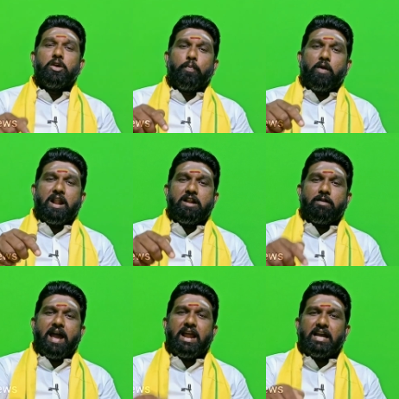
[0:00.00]
இப்போ உள்ள
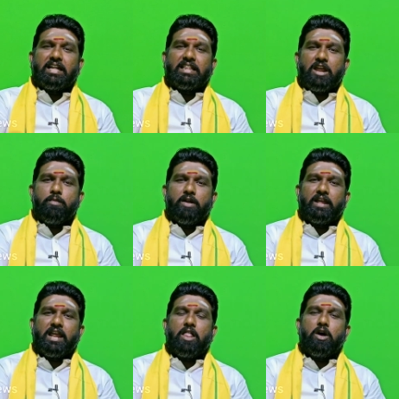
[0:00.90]
நிர்வாகிகளுக்கு தெரியுமோ
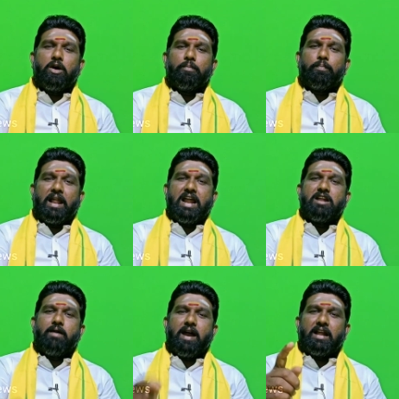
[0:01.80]
தெரியாதோ பழைய
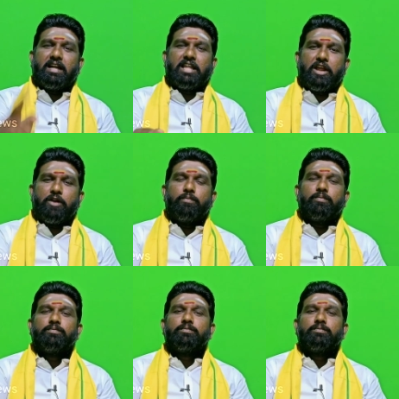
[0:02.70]
நிர்வாகிகளுக்கு தெரியும்